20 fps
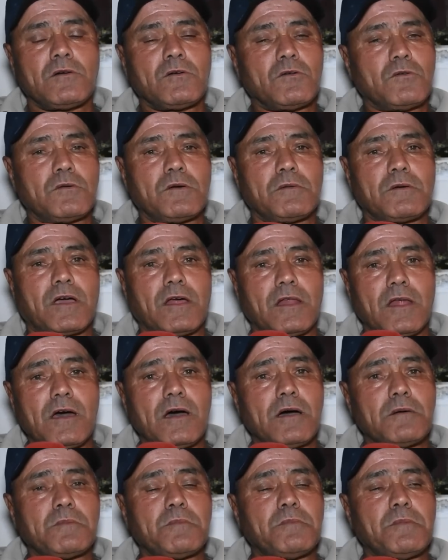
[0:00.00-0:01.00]

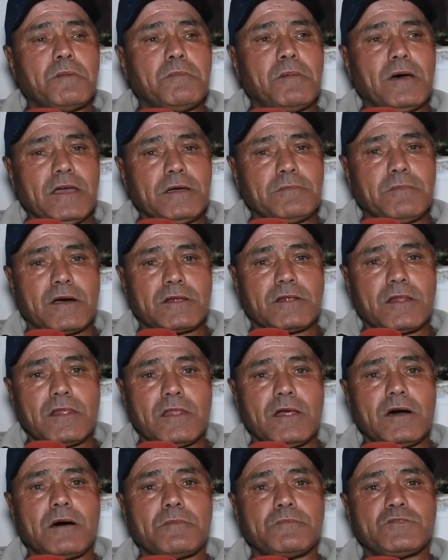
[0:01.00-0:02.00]
والكلاب بعباد
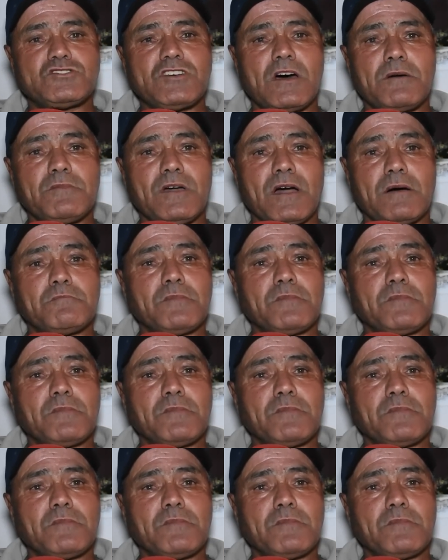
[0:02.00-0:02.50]
الله بجميع